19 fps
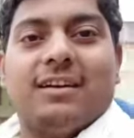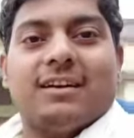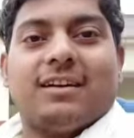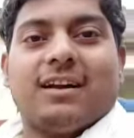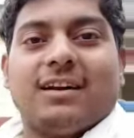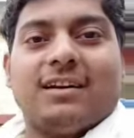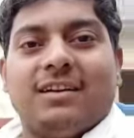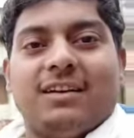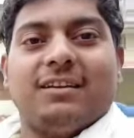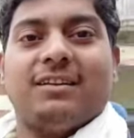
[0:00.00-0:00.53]
है
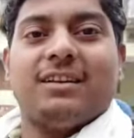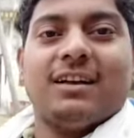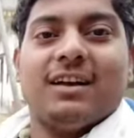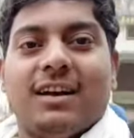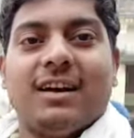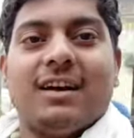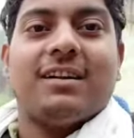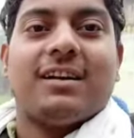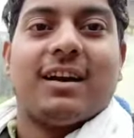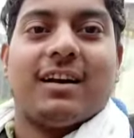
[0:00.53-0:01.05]
ठंडी
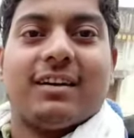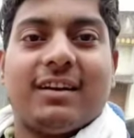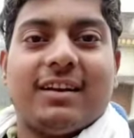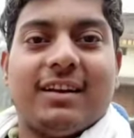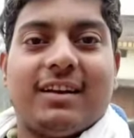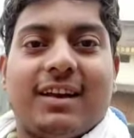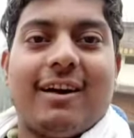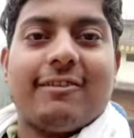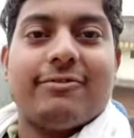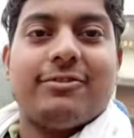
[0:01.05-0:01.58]
ठंडी
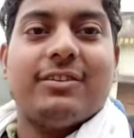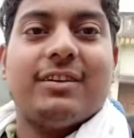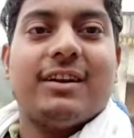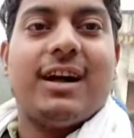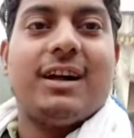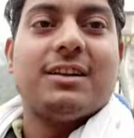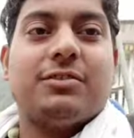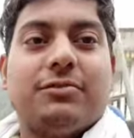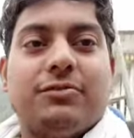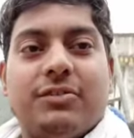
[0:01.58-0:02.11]
काफ़ी है
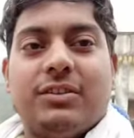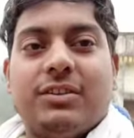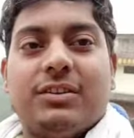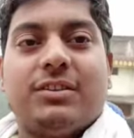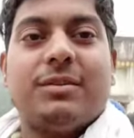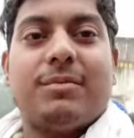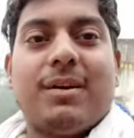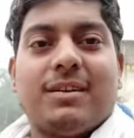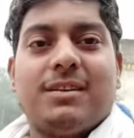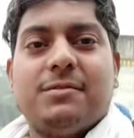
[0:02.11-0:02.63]
गाछी वृक्ष
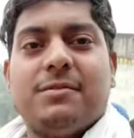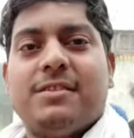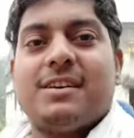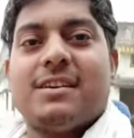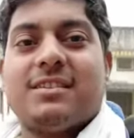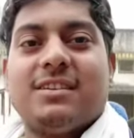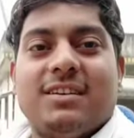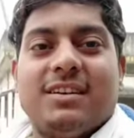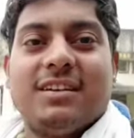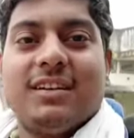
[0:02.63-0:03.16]
जब गाछी वृक्ष का
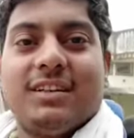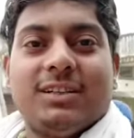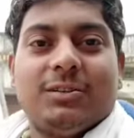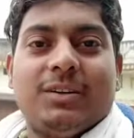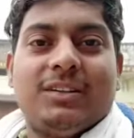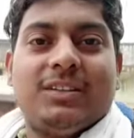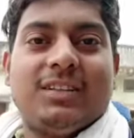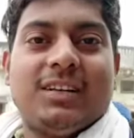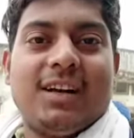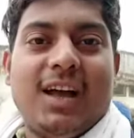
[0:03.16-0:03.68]
सीन रहता है तो
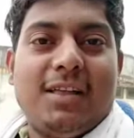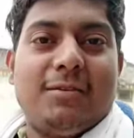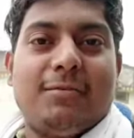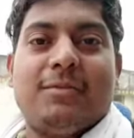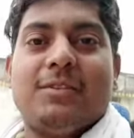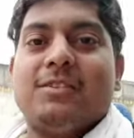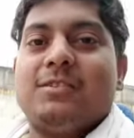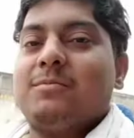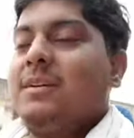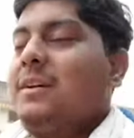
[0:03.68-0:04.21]
वहीं से गाछी
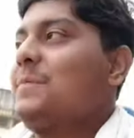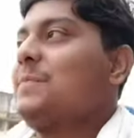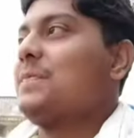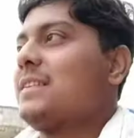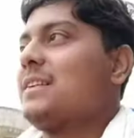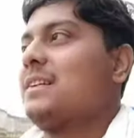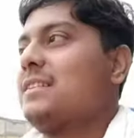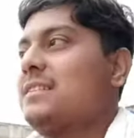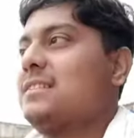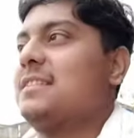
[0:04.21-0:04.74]
वृक्ष में
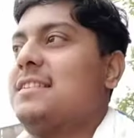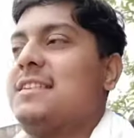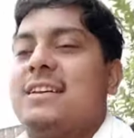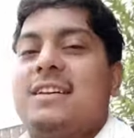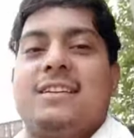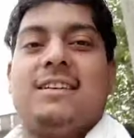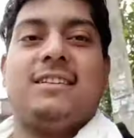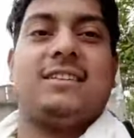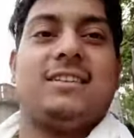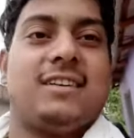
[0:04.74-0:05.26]
सीन ले
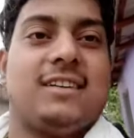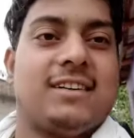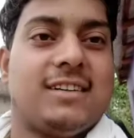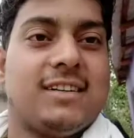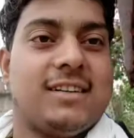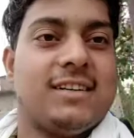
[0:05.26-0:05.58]
लेते हैं